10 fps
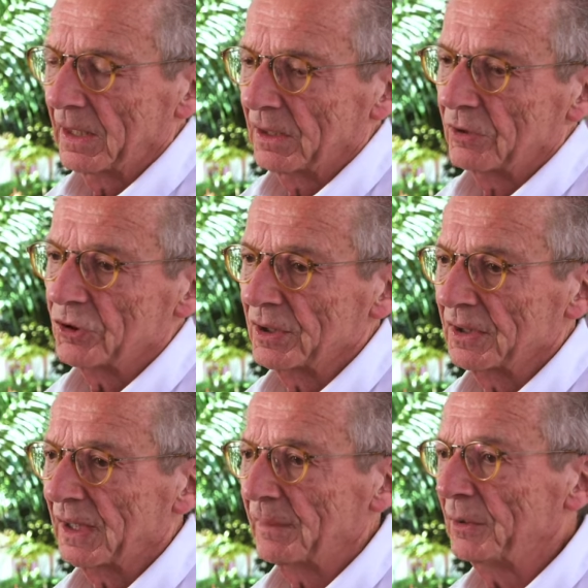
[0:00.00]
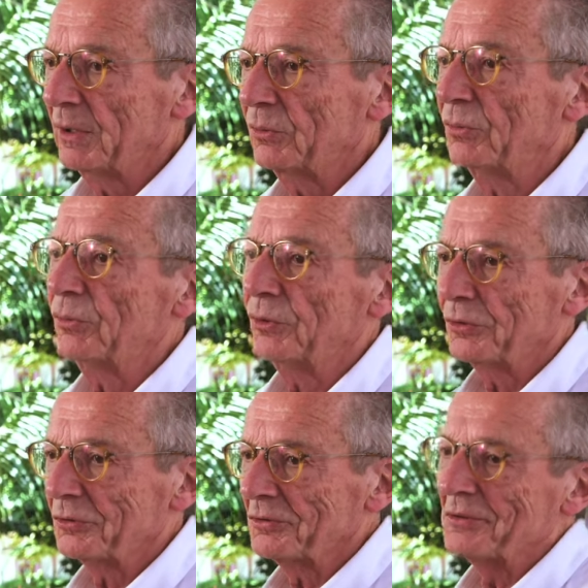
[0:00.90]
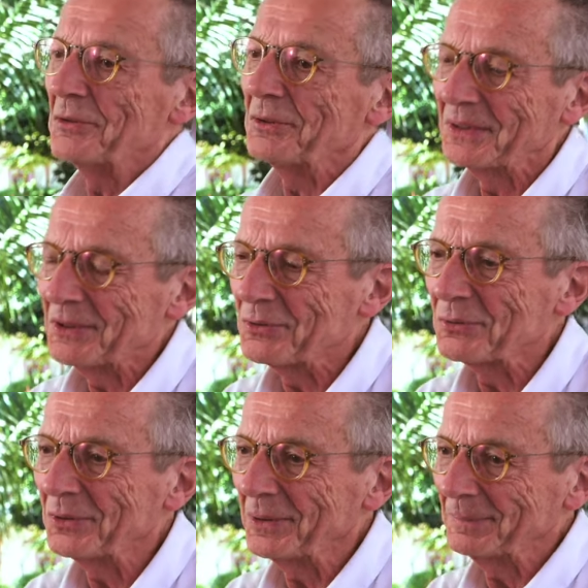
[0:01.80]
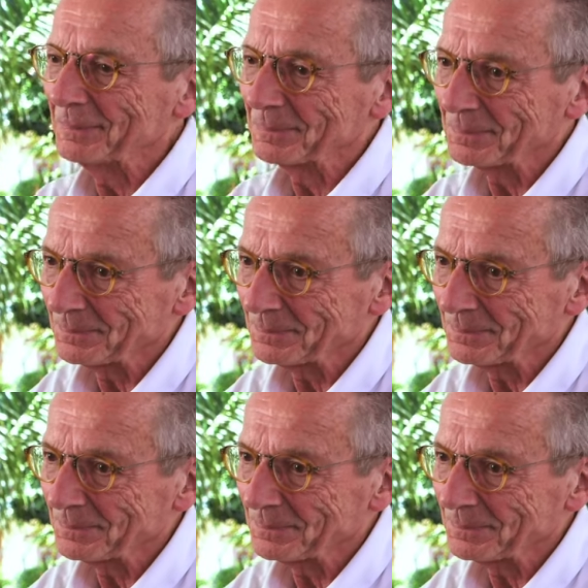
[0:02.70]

Et j'ai terminé tout le séjour